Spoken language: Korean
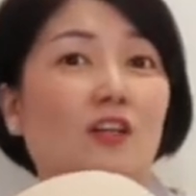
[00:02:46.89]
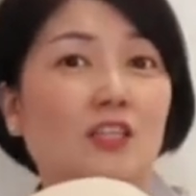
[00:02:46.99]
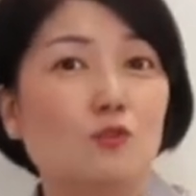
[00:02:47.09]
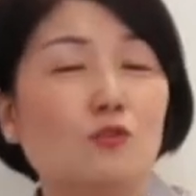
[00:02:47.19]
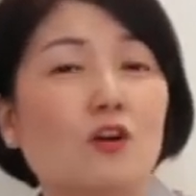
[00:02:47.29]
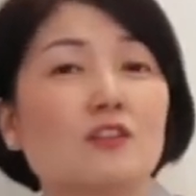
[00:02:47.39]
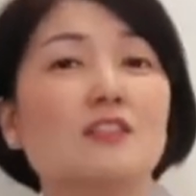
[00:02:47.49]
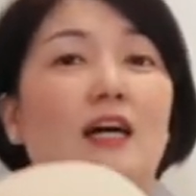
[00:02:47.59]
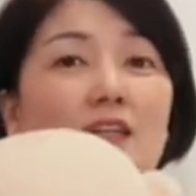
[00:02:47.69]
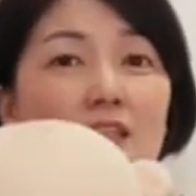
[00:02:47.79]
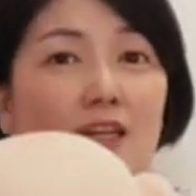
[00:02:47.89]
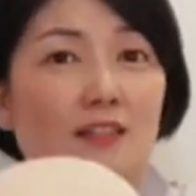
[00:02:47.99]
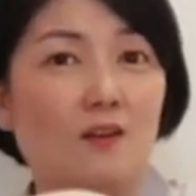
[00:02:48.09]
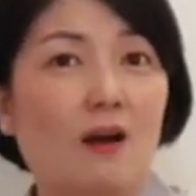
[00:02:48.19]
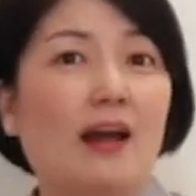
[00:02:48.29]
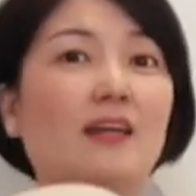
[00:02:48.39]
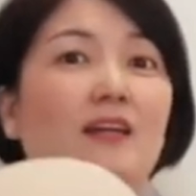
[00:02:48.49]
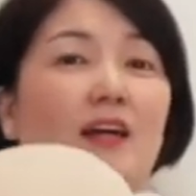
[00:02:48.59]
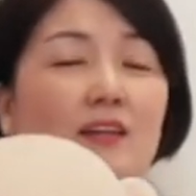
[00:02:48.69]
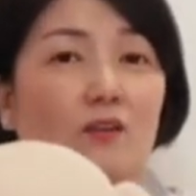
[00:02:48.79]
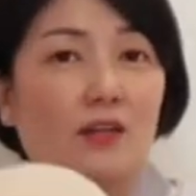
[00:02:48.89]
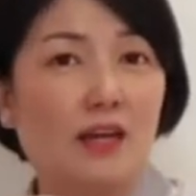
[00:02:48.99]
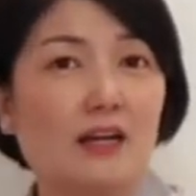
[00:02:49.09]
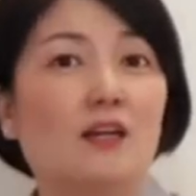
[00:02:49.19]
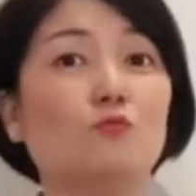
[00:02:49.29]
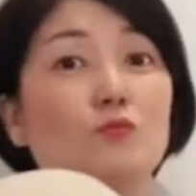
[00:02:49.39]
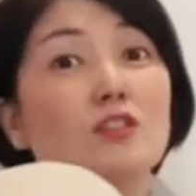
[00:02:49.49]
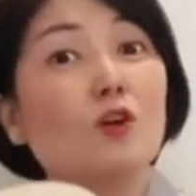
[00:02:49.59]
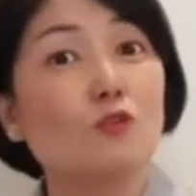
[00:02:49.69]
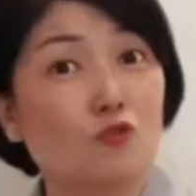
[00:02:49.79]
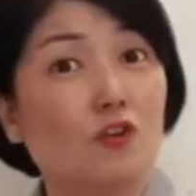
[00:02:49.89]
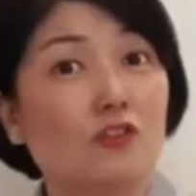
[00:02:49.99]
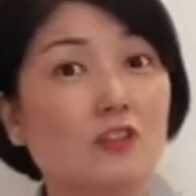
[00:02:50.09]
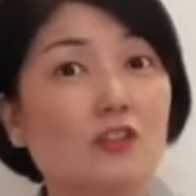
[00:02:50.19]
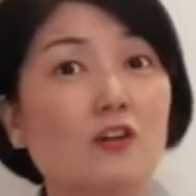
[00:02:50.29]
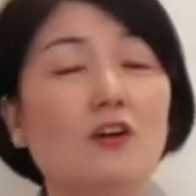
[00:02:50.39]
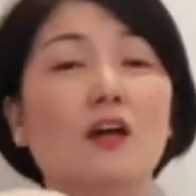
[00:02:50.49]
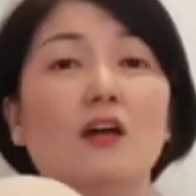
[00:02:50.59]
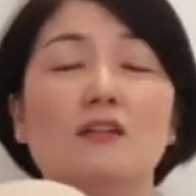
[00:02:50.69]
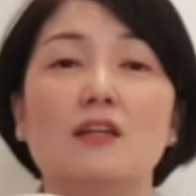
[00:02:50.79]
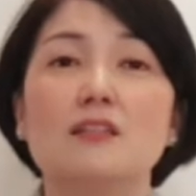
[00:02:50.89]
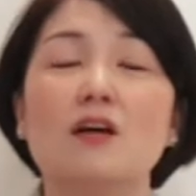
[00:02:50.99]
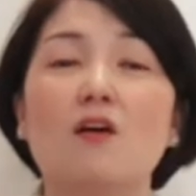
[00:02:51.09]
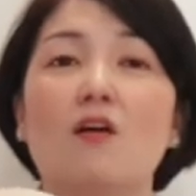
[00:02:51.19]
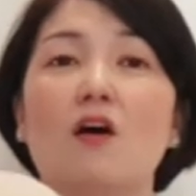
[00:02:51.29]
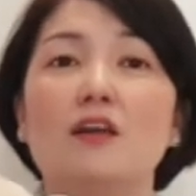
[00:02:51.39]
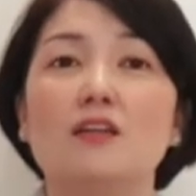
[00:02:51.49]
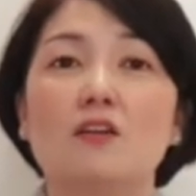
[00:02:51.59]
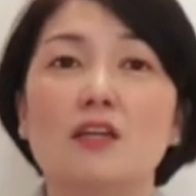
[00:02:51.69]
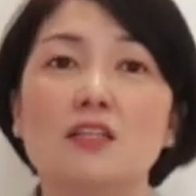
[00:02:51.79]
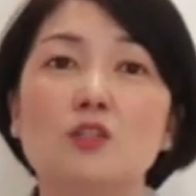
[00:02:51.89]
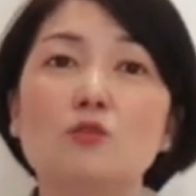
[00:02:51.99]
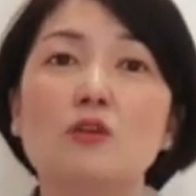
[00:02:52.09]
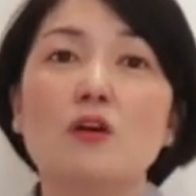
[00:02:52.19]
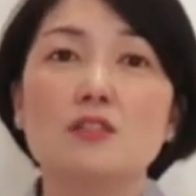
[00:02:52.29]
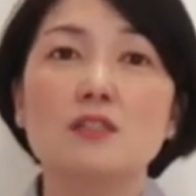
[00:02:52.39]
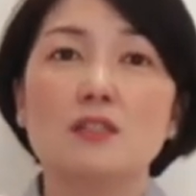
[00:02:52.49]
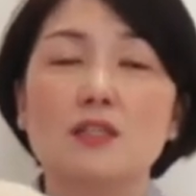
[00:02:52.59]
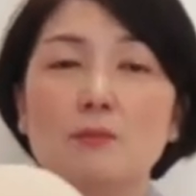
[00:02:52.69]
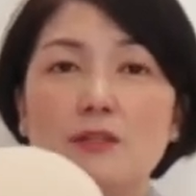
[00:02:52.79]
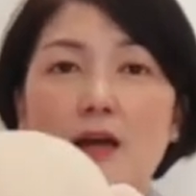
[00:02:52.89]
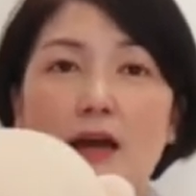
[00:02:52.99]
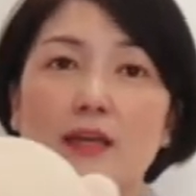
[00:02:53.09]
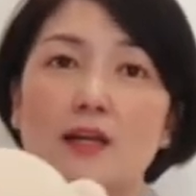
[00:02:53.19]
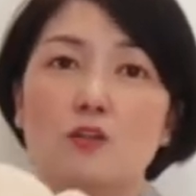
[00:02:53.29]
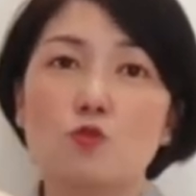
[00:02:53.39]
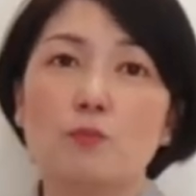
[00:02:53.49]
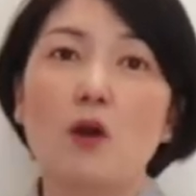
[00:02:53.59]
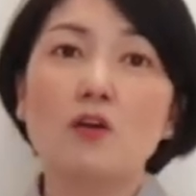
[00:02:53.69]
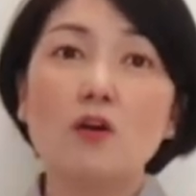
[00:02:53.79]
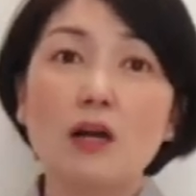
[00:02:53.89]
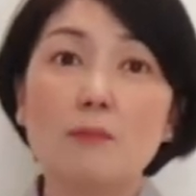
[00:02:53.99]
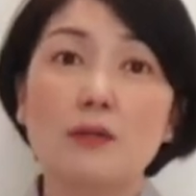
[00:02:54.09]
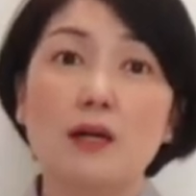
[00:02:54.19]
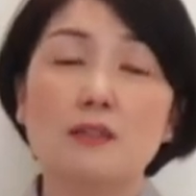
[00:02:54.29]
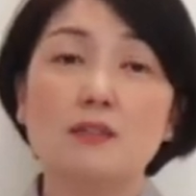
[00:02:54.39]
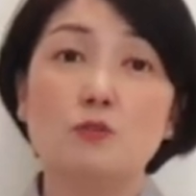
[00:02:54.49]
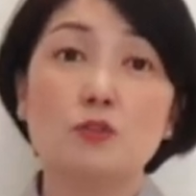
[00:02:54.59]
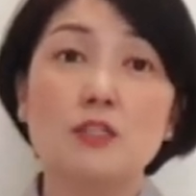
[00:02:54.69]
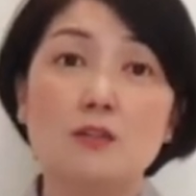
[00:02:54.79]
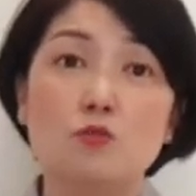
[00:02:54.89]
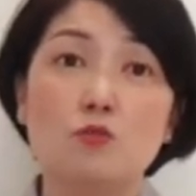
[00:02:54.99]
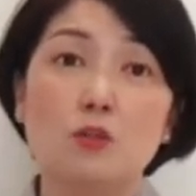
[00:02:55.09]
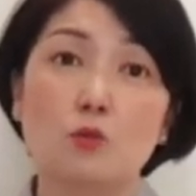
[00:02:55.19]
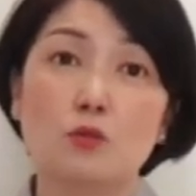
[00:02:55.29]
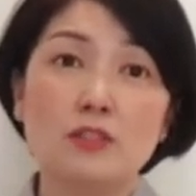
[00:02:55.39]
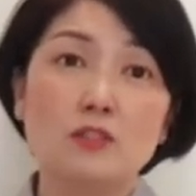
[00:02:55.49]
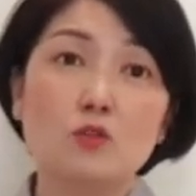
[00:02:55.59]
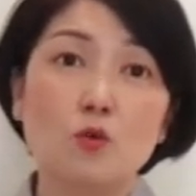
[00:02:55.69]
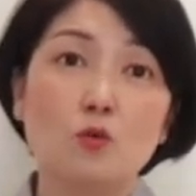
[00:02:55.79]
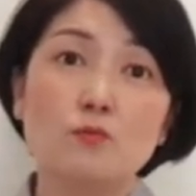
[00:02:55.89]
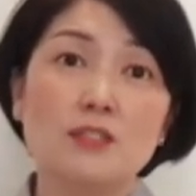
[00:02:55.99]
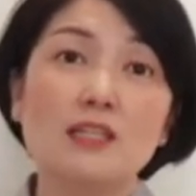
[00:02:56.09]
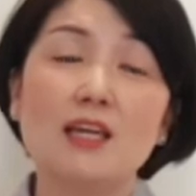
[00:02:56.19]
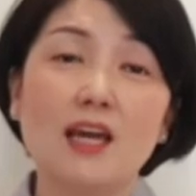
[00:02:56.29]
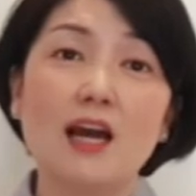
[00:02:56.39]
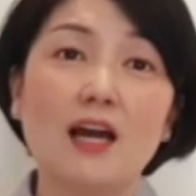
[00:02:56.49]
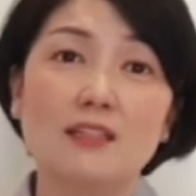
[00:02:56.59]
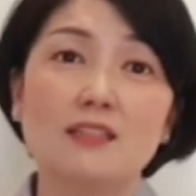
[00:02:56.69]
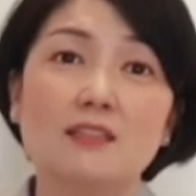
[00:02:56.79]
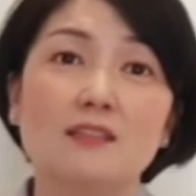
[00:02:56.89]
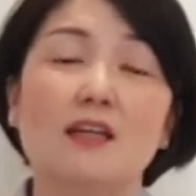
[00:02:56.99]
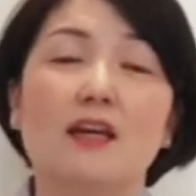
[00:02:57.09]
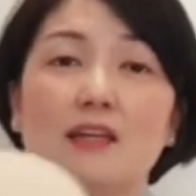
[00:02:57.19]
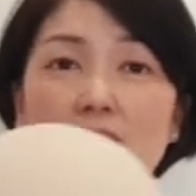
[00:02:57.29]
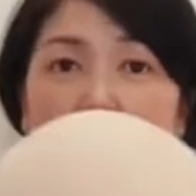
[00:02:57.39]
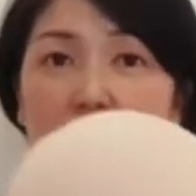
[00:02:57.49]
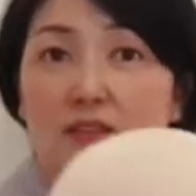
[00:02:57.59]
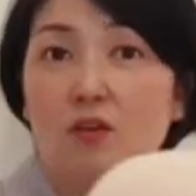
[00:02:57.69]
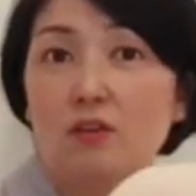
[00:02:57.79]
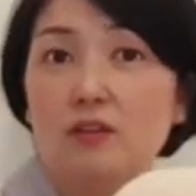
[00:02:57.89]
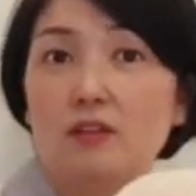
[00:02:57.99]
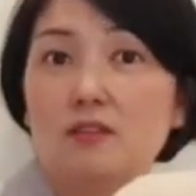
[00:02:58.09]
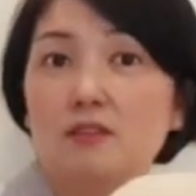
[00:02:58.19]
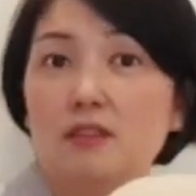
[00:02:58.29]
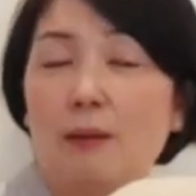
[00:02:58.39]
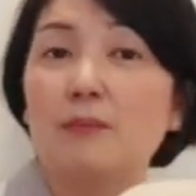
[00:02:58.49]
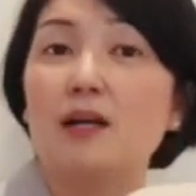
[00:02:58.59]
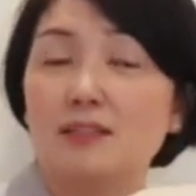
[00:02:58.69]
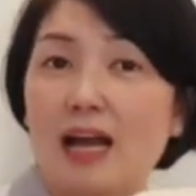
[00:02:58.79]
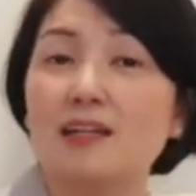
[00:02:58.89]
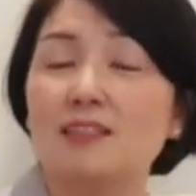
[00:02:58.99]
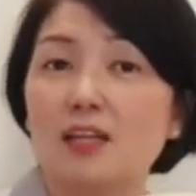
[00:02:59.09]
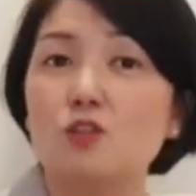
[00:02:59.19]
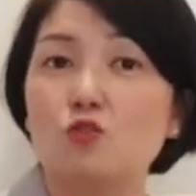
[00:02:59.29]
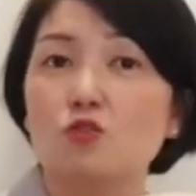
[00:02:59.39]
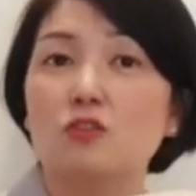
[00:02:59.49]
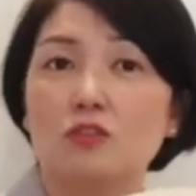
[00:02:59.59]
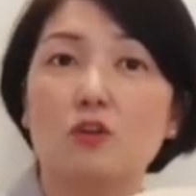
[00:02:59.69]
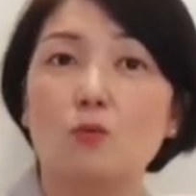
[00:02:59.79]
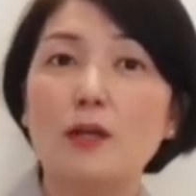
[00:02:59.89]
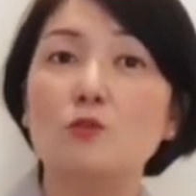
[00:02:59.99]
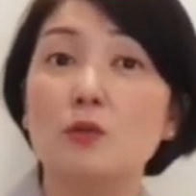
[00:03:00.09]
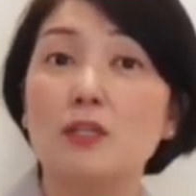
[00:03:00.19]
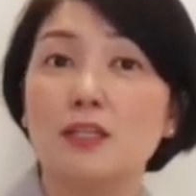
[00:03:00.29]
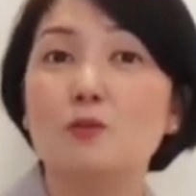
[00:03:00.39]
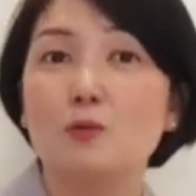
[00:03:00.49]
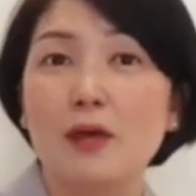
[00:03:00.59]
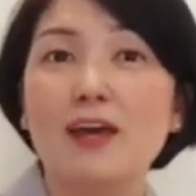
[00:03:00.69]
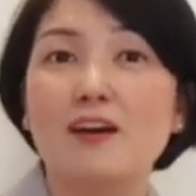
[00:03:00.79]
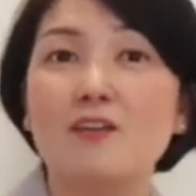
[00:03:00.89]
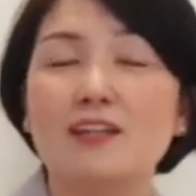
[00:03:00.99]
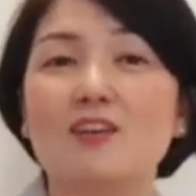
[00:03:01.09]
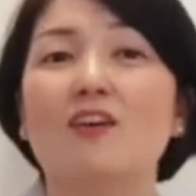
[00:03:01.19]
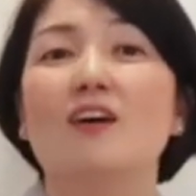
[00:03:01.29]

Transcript: 기울어진 상태에서 아이가 이렇게 약간 움직여 주거든요. 그래서 이렇게 기울어진 느낌에서 아이가 좀 평형 감각을 유지할 수 있도록 스스로 움직이게 하는, 예, 그런 그 감각을 자극해 주는 그런 활동이기도 해요.